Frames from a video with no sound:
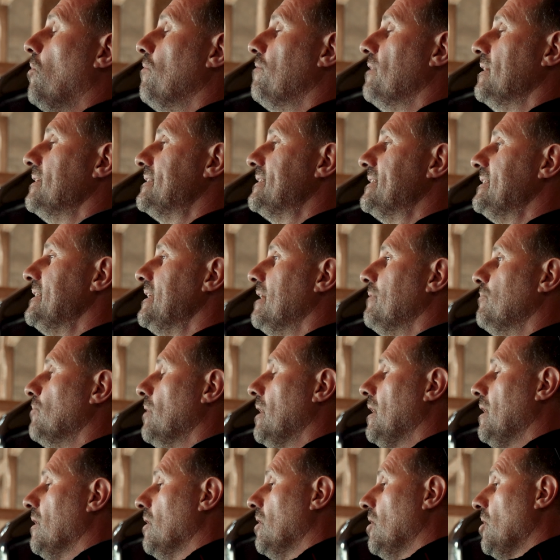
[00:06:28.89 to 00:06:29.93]
On va ainsi
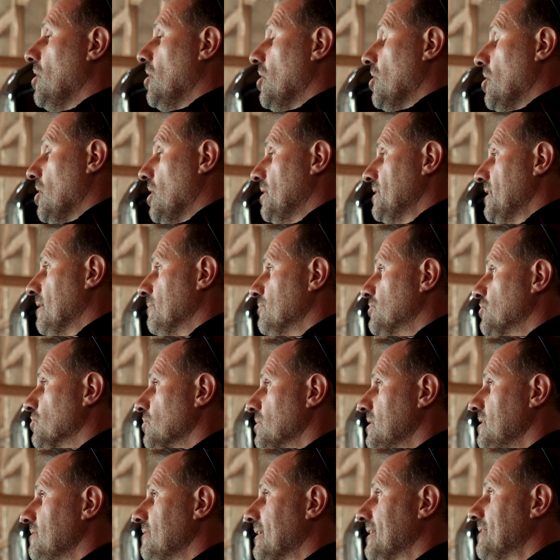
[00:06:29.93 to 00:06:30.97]
avoir un
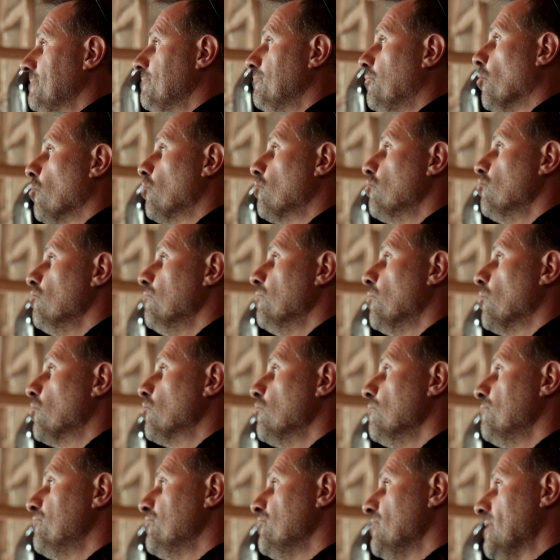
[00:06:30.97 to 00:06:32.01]
hameçon qui va être beaucoup
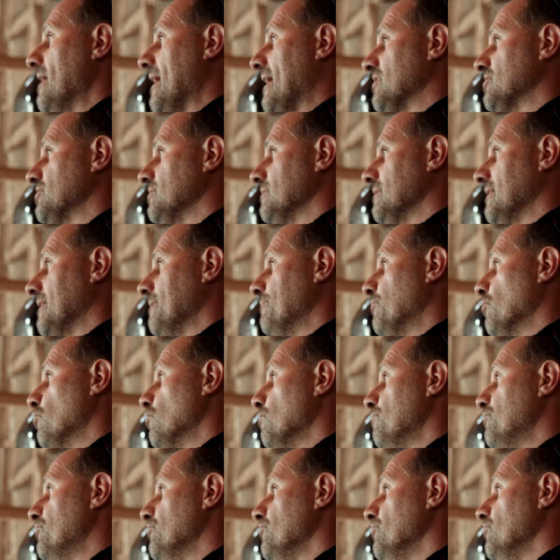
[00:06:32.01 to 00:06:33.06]
beaucoup plus large et
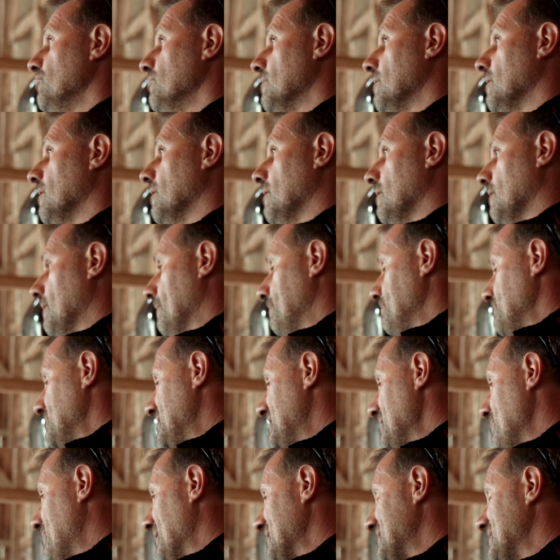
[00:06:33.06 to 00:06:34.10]
beaucoup plus euh,
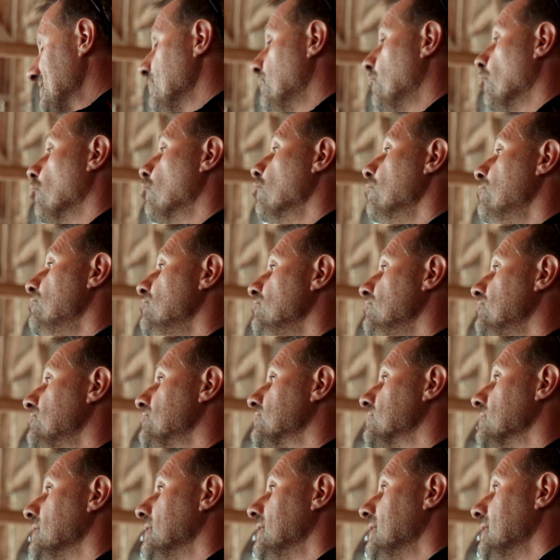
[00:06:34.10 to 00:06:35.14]
dépasser beaucoup
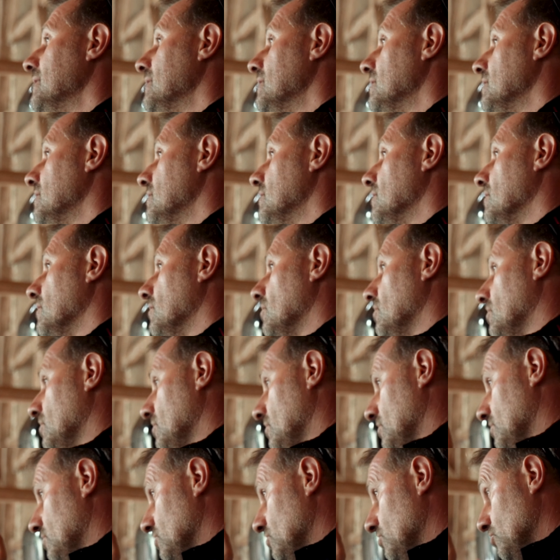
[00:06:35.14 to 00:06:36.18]
plus
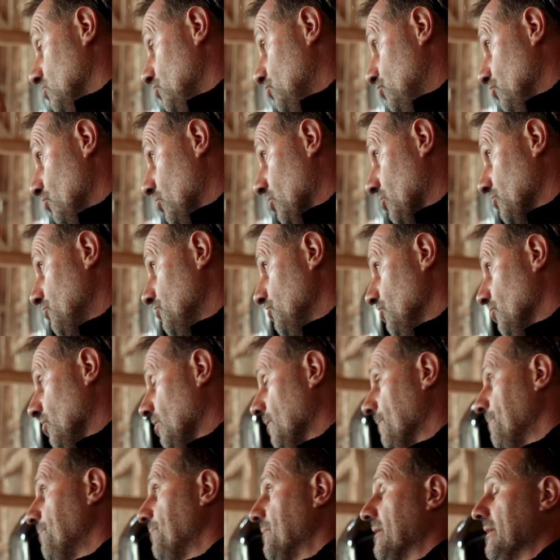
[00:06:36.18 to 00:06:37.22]
euh, du leur
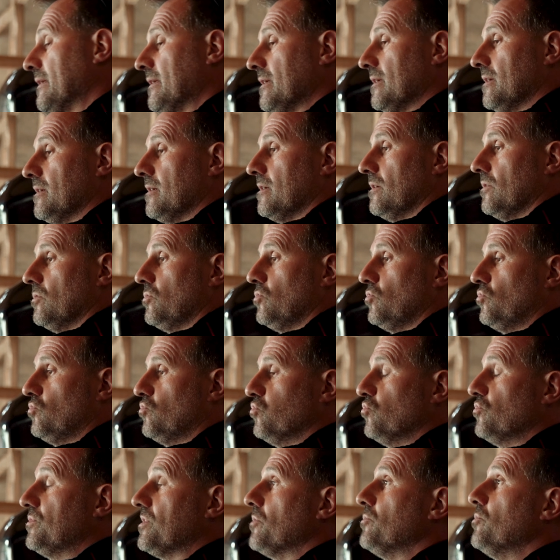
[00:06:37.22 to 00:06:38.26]
dur,
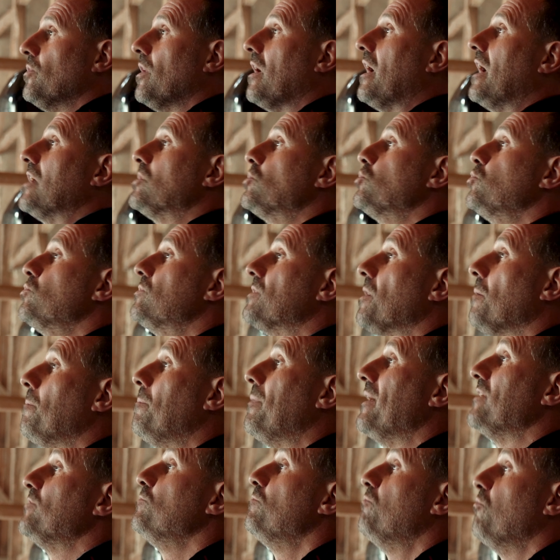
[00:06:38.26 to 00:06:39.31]
tout en ne
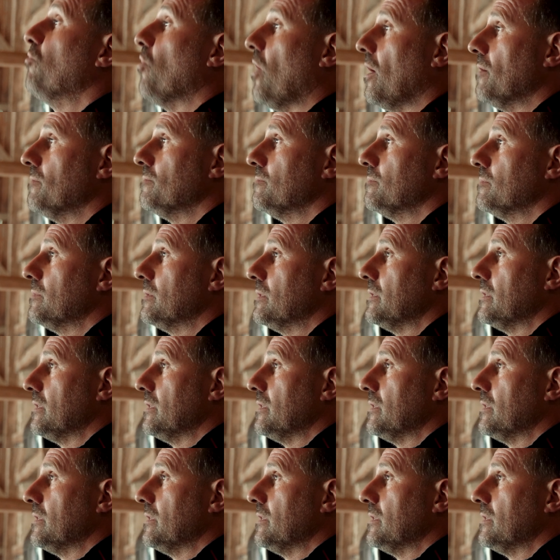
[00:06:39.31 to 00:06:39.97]
rajoutant pas de poids.